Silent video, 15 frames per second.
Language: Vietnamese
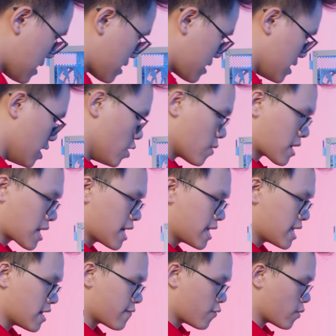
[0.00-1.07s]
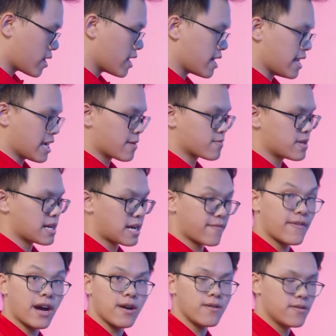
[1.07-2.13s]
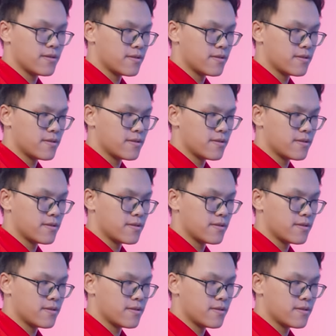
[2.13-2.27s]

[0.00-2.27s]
rất nhiều các linh kiện phụ kiện để anh em có thể gắn vào